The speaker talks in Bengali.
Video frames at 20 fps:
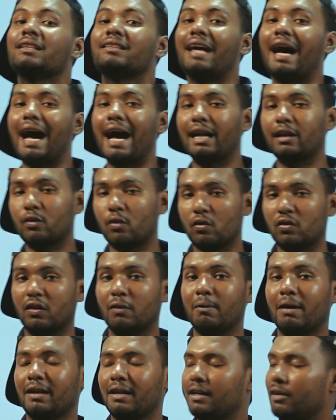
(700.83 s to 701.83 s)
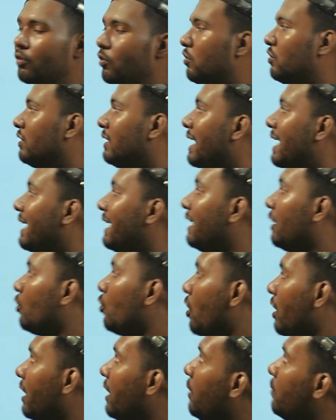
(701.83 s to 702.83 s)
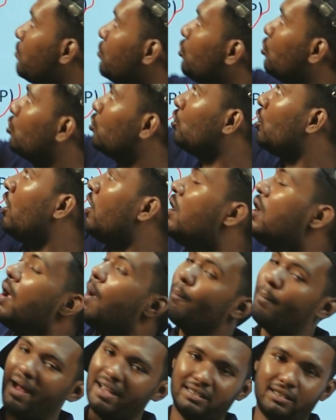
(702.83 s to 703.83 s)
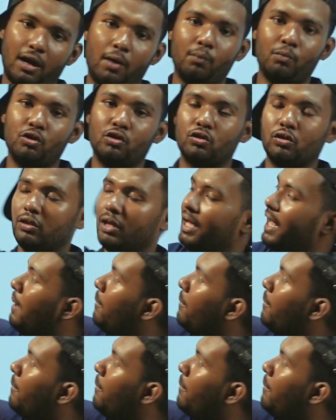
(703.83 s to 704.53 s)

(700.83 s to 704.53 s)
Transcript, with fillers: ধার করছি বা ঋণ করছি আর এটা কয় কার্বন বিশিষ্ট পাঁচ কার্বন বিশিষ্ট তাই